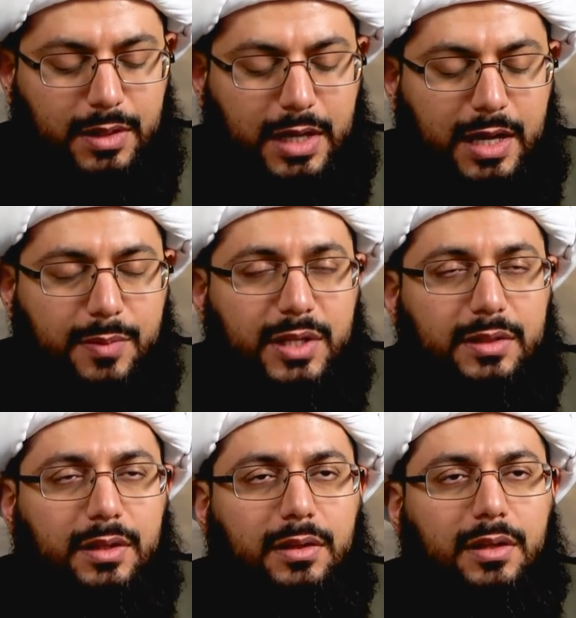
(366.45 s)

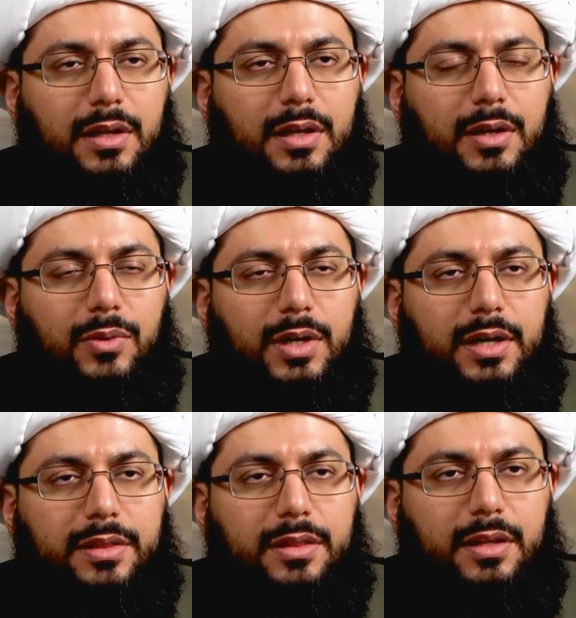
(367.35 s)
حمد الله
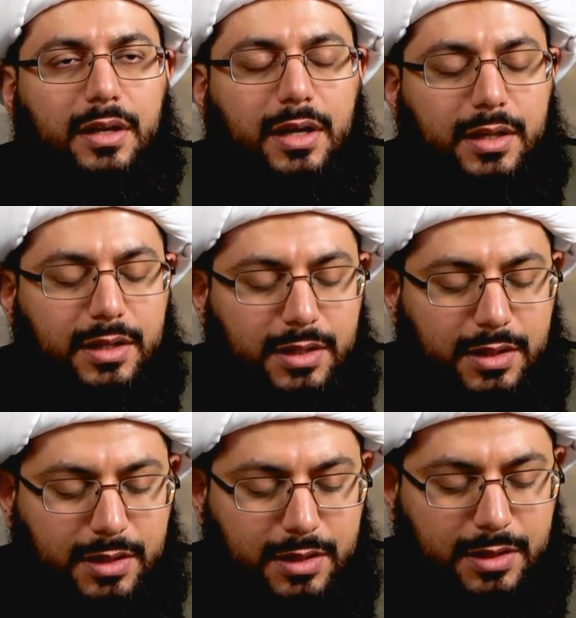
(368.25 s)
وأثنى
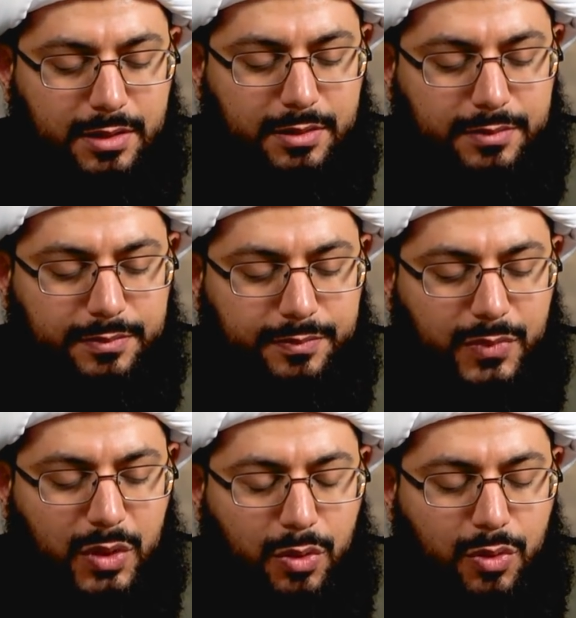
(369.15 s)
عليه
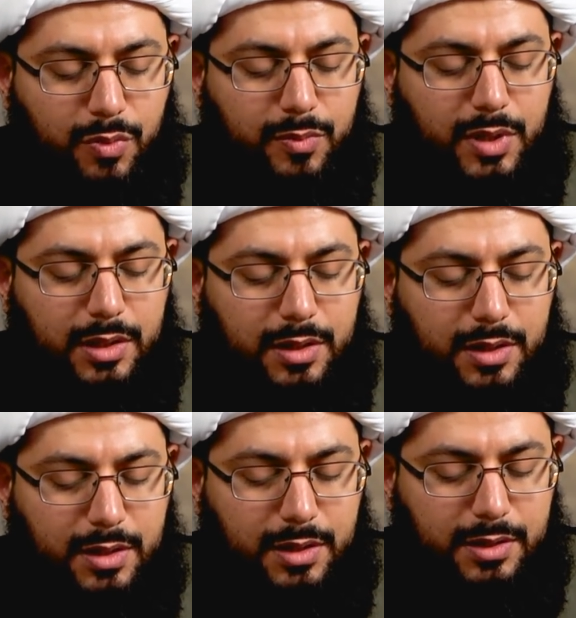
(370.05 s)
ثم
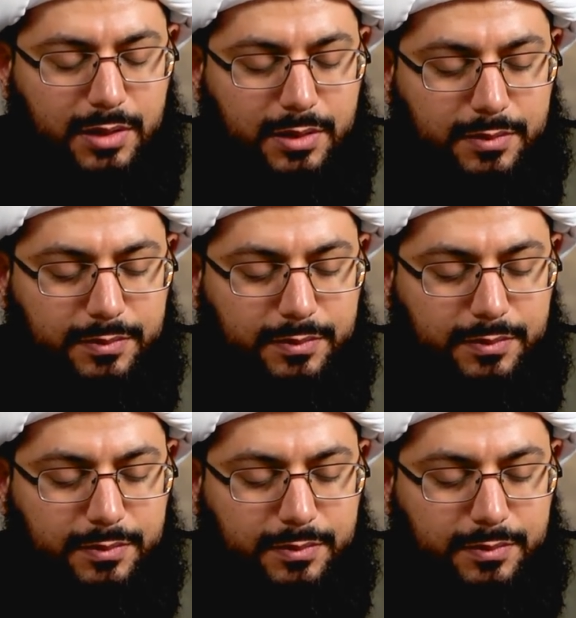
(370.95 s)
قال